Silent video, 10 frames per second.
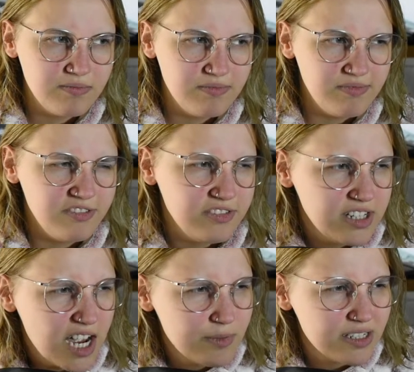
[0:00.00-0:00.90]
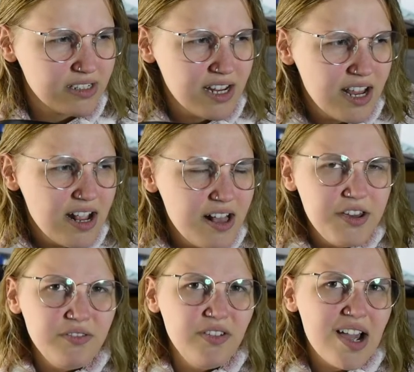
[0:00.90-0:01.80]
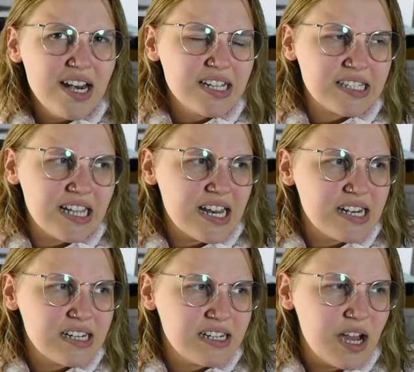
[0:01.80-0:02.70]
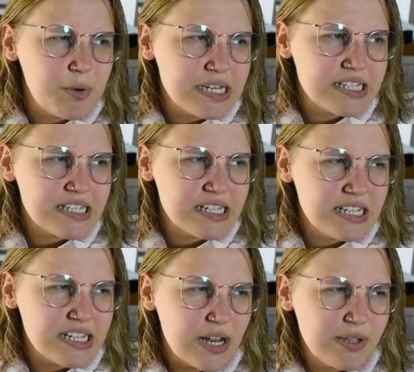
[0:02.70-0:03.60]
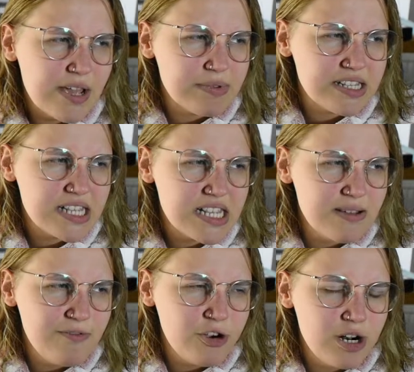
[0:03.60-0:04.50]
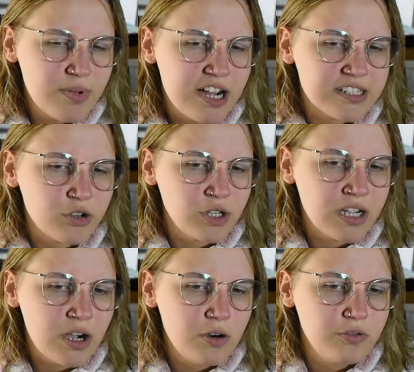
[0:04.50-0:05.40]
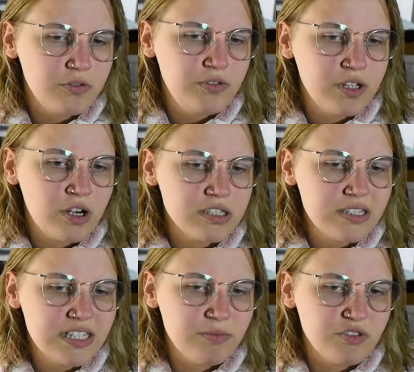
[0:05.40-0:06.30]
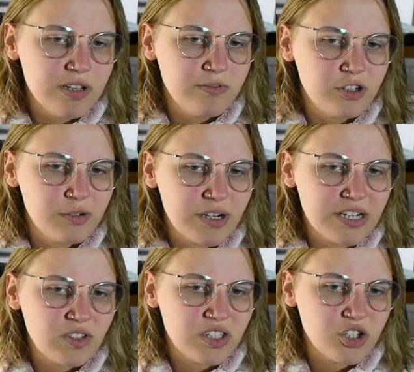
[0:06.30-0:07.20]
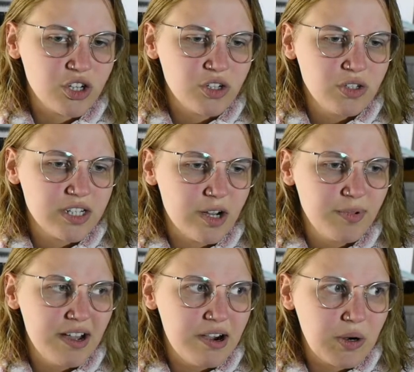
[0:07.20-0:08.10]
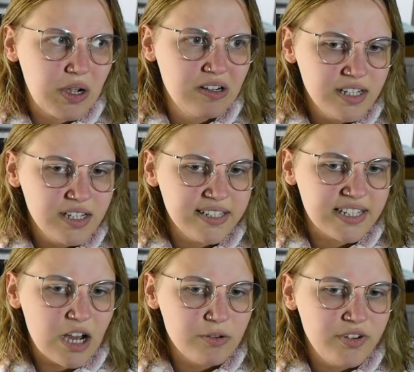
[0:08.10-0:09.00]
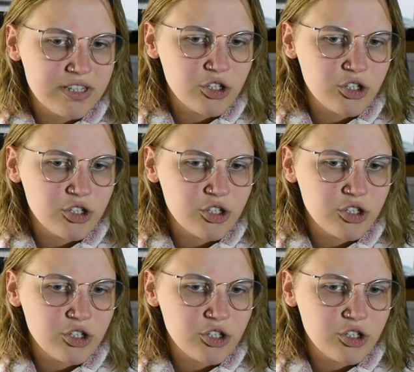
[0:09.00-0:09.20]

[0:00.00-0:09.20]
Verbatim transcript: Hm, wie habe ich denn. Wie war das denn? Habe ich das. Ich glaube, ich habe es im Vollpreis noch gekauft. Wie viel kostet Sims 4 im Vollpreis? 40 Euro? Ich glaube ja, oder? Ich glaube 40